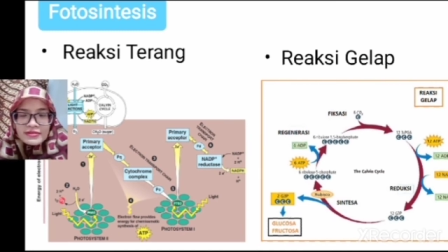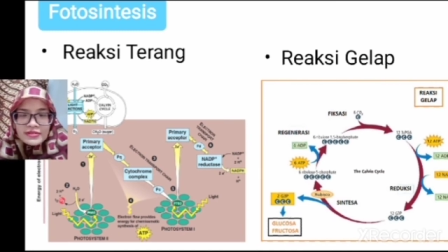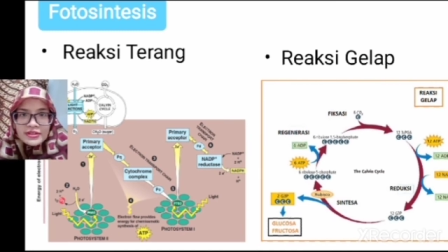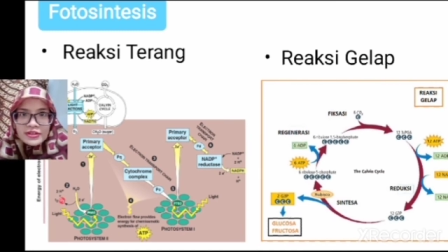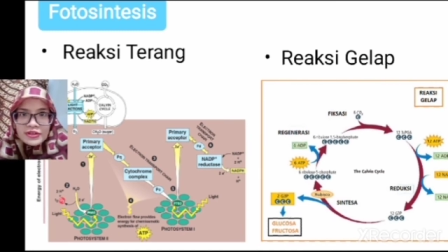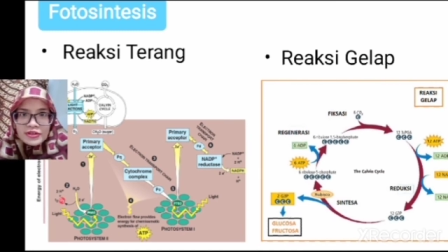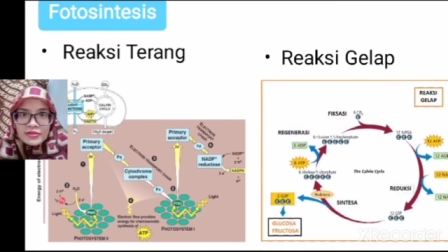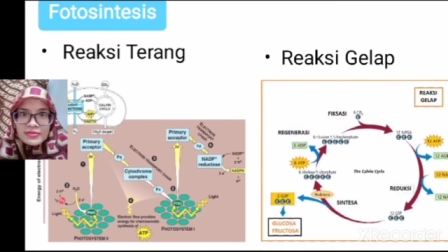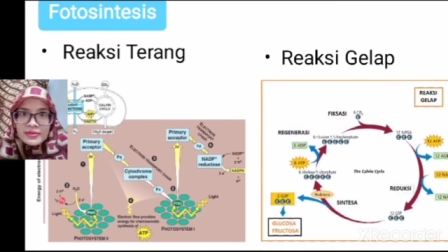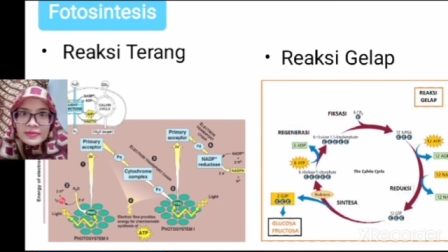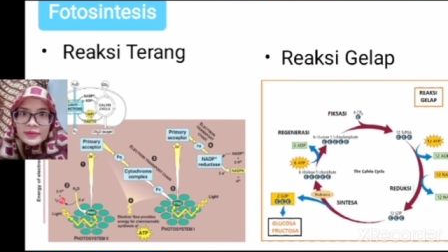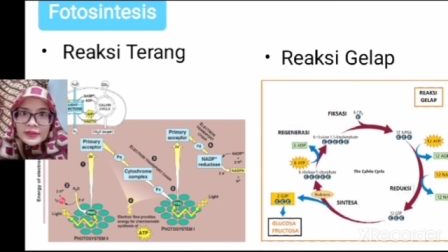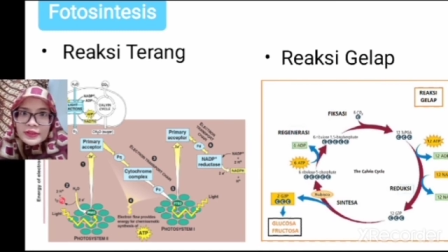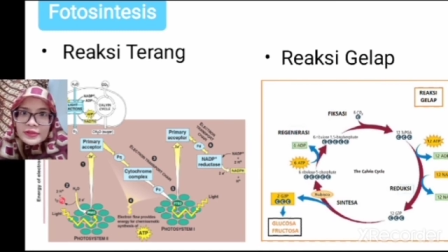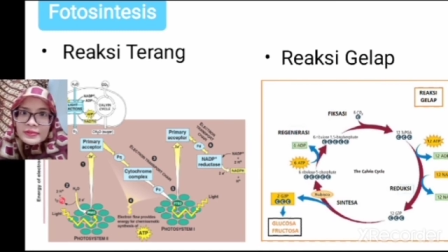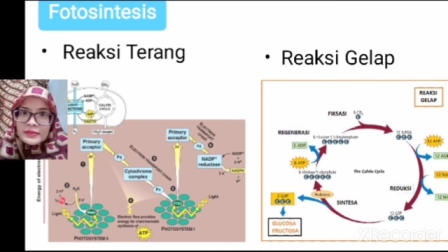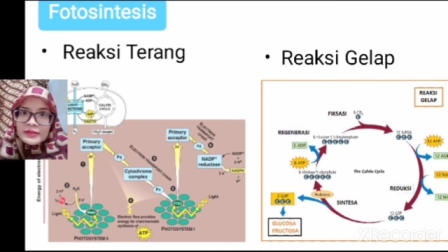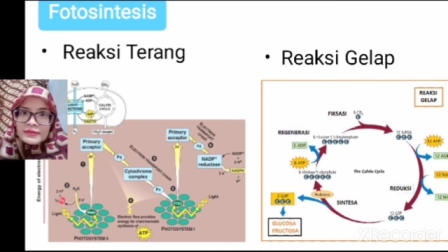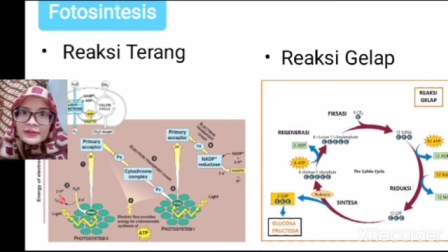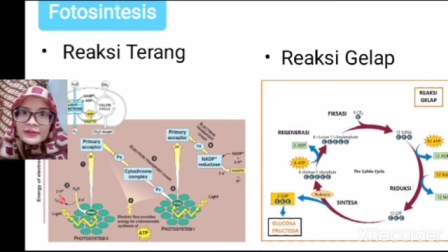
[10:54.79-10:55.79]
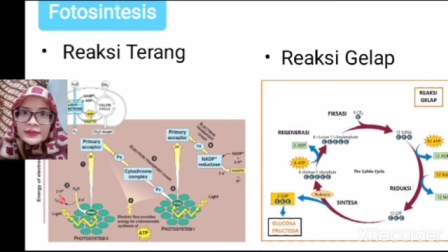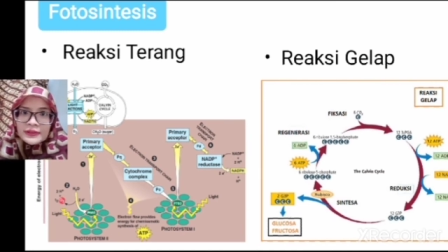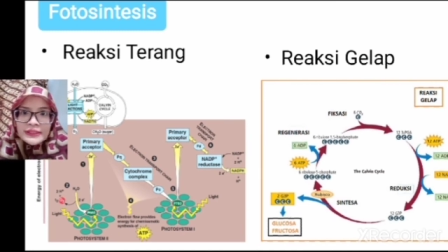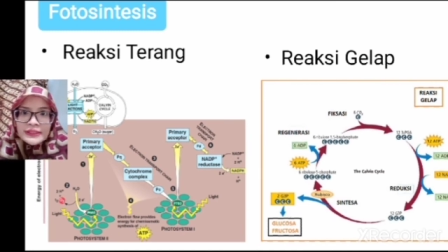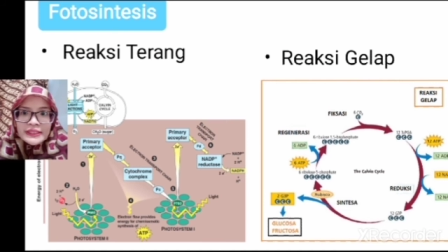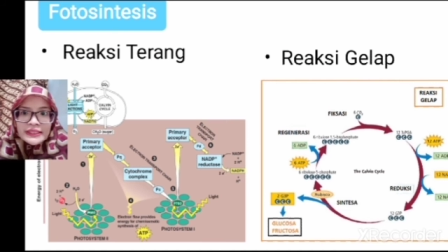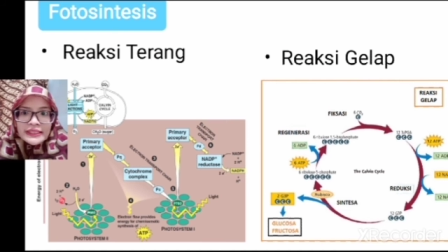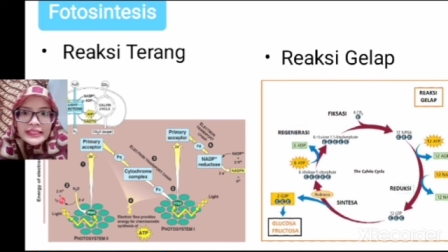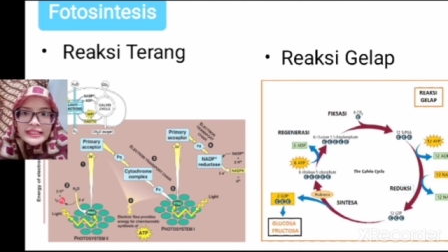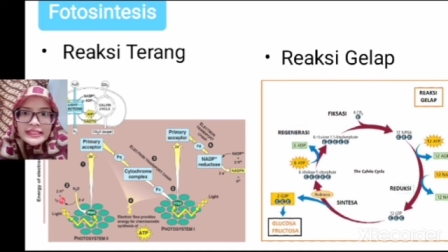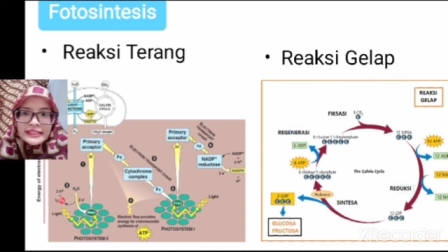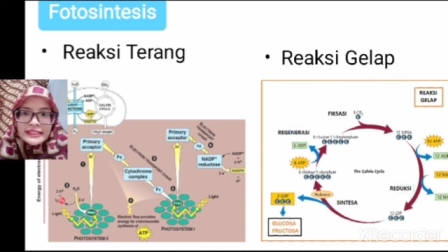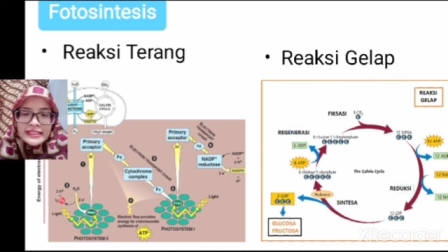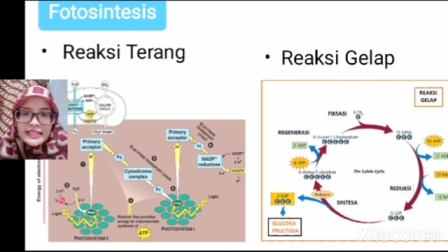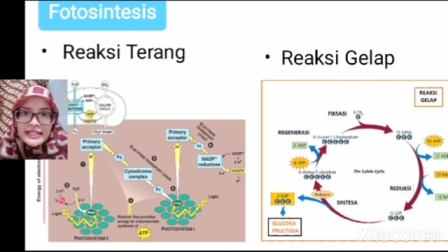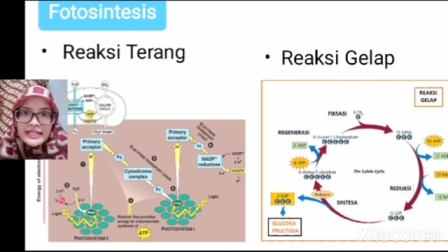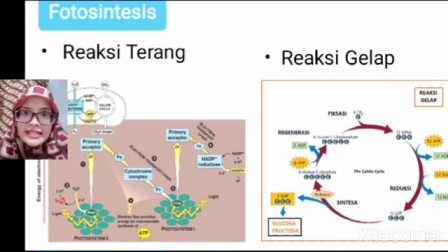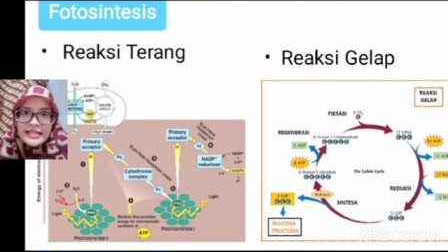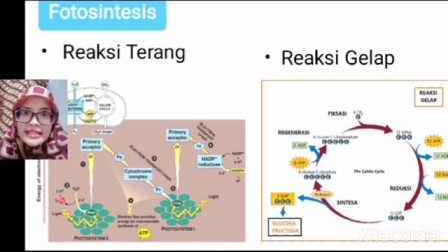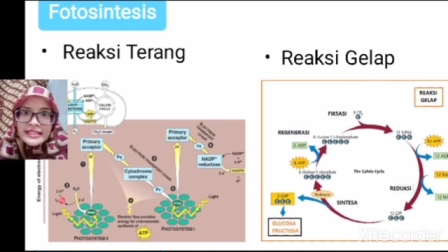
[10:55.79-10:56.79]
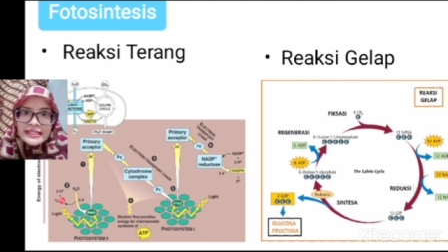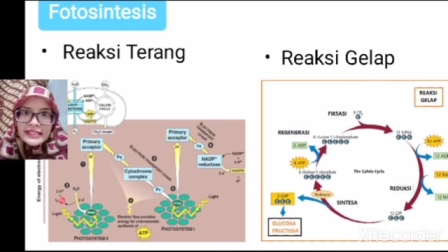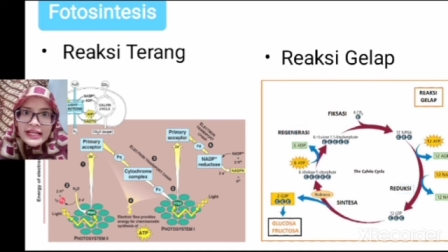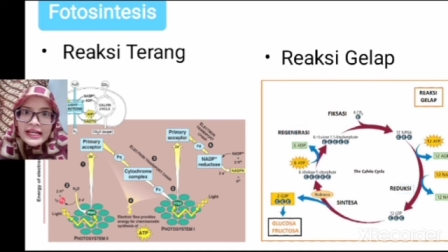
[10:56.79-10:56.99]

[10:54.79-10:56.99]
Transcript: Uji coba percobaan fotosintesis.